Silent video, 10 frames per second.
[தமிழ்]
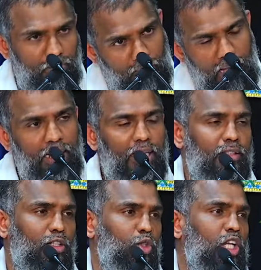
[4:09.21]
மேலே
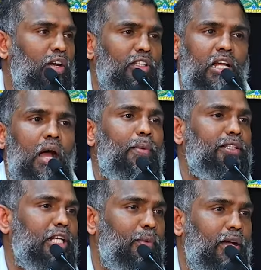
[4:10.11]
இருந்த தூதர்கள் வந்து
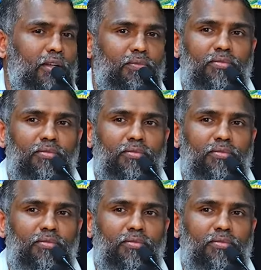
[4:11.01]
காப்பாற்றிருப்பாங்க